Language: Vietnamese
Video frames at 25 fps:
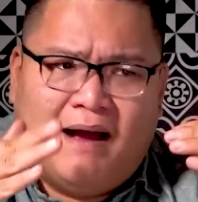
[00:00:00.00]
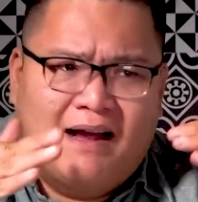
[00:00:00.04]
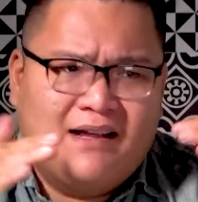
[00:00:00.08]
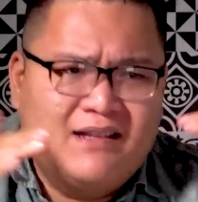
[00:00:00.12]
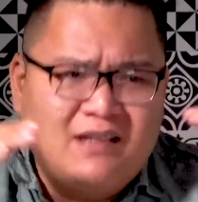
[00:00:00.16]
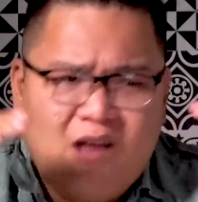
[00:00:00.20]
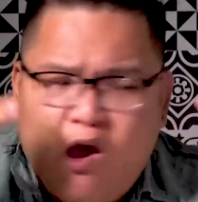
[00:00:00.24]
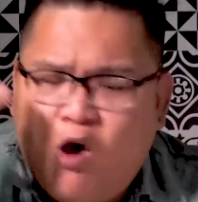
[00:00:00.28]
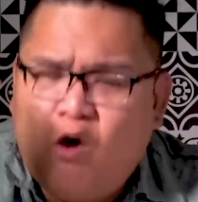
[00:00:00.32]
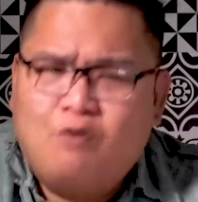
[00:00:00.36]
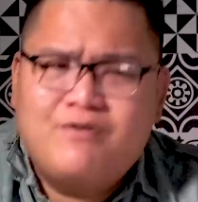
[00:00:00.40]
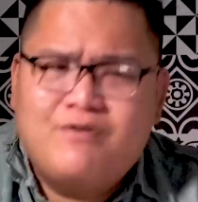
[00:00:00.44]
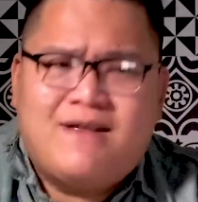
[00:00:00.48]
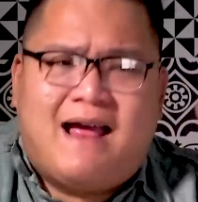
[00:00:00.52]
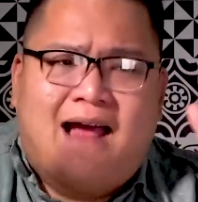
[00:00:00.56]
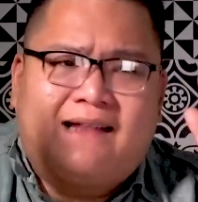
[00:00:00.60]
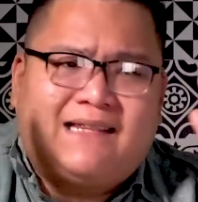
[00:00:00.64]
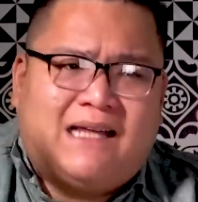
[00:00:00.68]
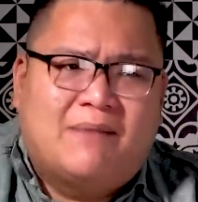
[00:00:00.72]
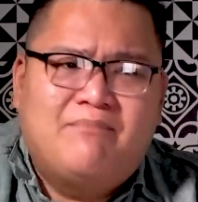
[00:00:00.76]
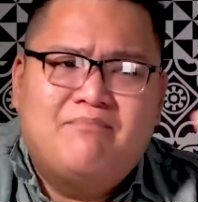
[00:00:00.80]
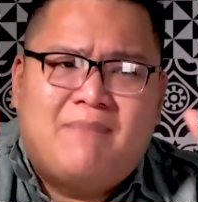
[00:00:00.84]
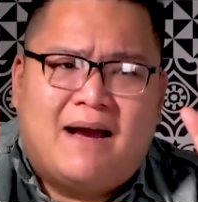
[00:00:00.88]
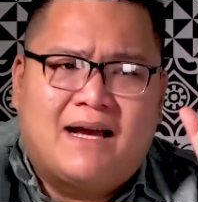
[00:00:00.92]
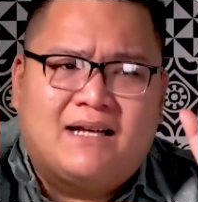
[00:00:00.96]
bạn vô nhà
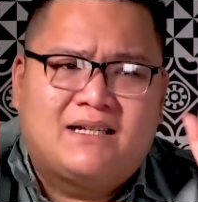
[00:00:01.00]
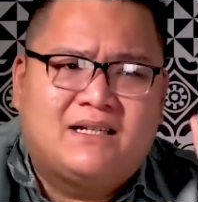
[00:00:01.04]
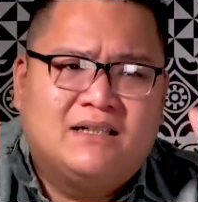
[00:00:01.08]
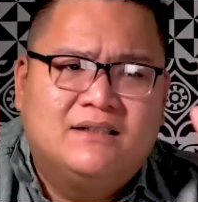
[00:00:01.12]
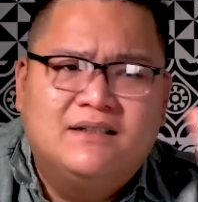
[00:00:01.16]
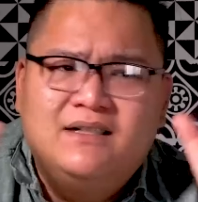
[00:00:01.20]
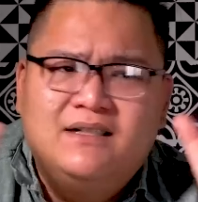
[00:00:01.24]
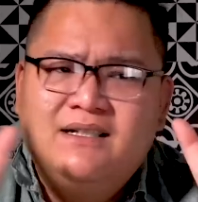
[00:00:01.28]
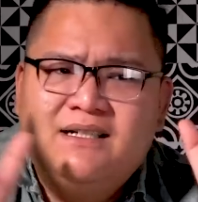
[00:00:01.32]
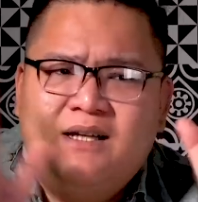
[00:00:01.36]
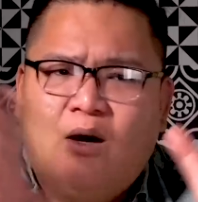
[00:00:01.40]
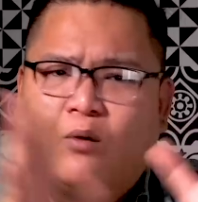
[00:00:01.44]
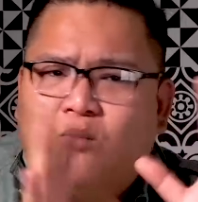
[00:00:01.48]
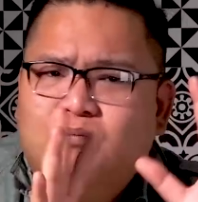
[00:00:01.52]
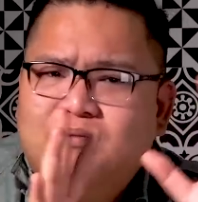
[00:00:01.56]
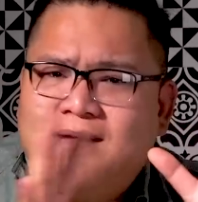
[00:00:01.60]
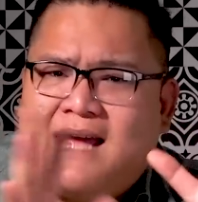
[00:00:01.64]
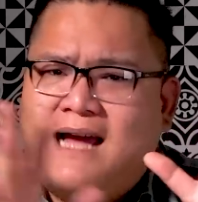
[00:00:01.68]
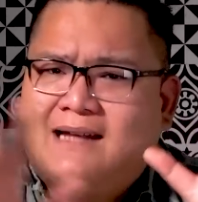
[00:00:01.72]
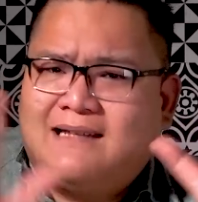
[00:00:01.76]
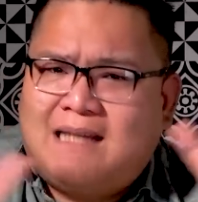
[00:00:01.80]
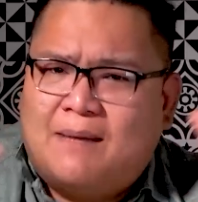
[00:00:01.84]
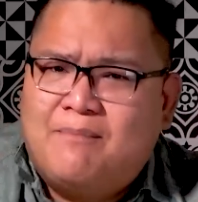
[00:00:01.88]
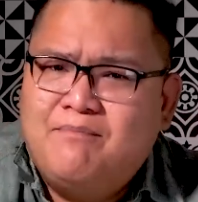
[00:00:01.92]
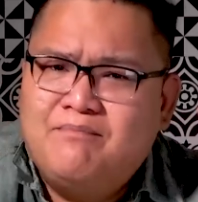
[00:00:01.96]
tắm bạn sử dụng
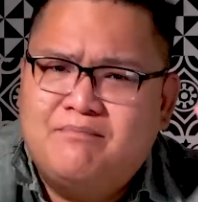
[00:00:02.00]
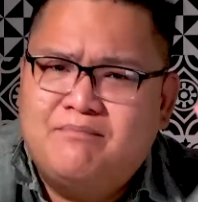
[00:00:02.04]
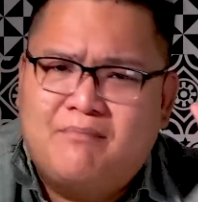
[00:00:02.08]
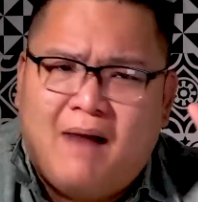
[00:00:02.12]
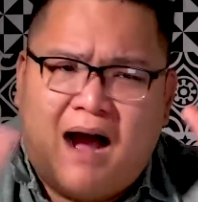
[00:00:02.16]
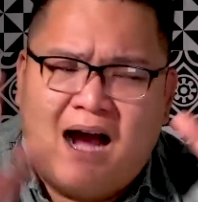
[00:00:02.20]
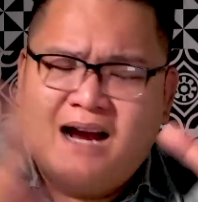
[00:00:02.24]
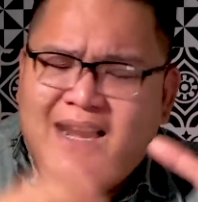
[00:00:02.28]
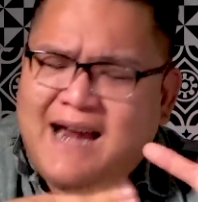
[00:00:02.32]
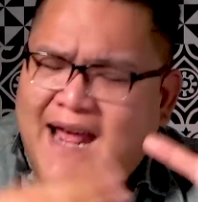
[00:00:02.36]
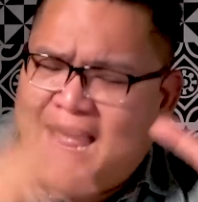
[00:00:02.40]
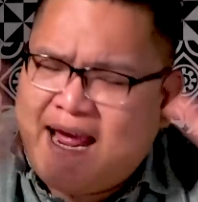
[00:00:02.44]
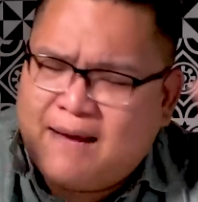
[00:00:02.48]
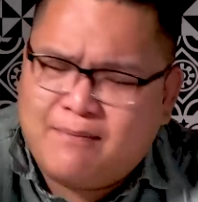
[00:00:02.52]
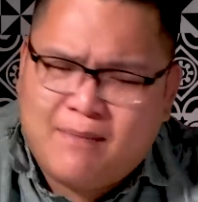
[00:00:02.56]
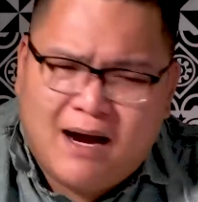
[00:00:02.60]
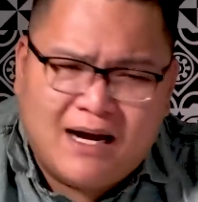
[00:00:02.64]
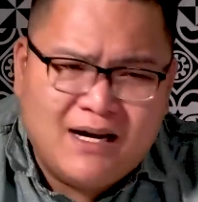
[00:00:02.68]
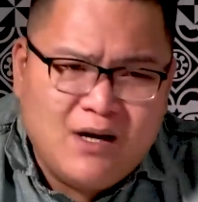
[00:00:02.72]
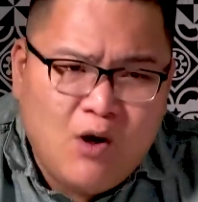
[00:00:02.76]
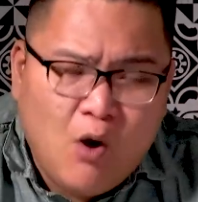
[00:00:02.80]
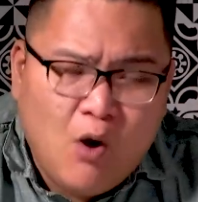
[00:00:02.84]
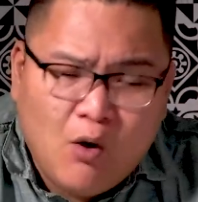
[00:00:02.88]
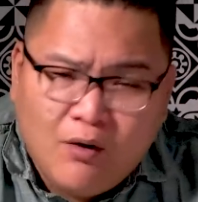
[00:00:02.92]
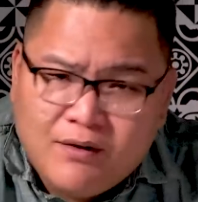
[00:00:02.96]
nhà tắm mở đèn mở
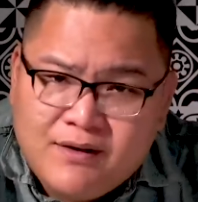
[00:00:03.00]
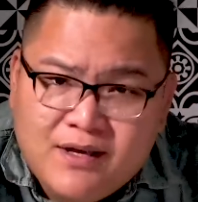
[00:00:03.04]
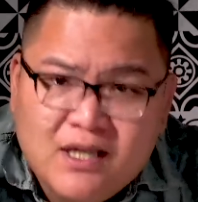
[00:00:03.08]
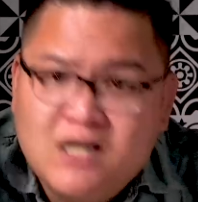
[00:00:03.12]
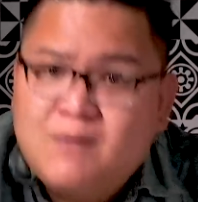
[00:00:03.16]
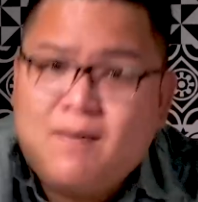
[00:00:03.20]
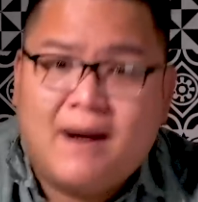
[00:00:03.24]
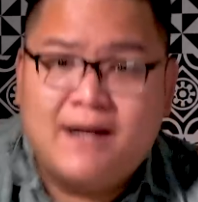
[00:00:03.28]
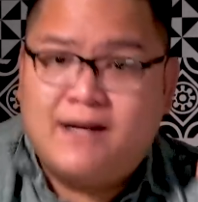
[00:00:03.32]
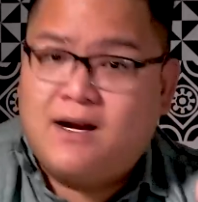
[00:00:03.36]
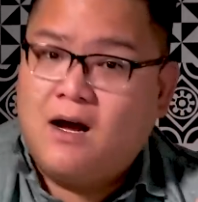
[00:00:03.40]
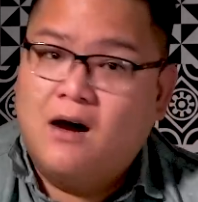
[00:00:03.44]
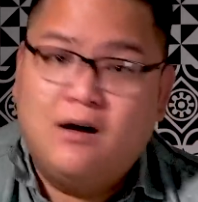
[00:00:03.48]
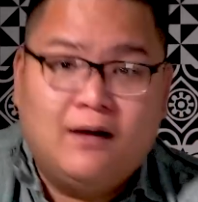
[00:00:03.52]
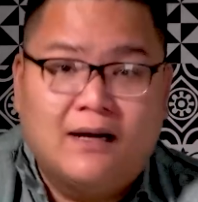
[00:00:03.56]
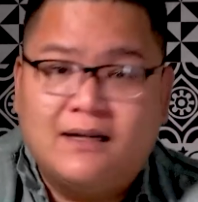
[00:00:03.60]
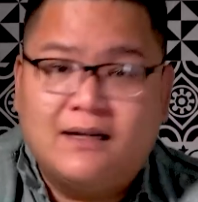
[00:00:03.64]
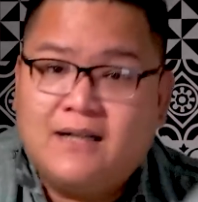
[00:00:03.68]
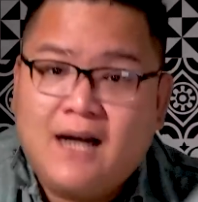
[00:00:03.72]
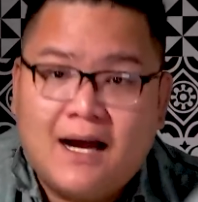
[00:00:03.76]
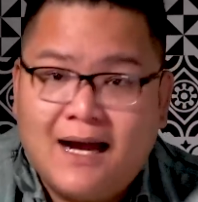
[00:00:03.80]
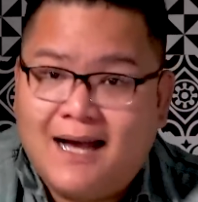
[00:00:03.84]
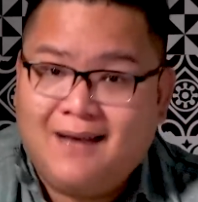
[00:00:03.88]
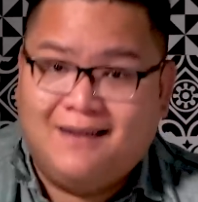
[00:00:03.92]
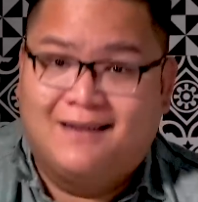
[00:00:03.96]
đuốc như bình thường hết
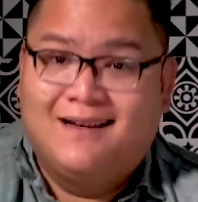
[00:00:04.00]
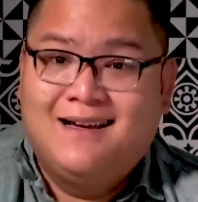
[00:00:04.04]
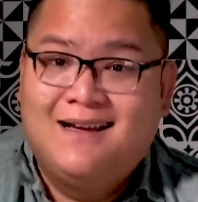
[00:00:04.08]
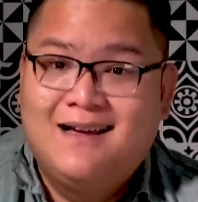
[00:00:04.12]
trơn á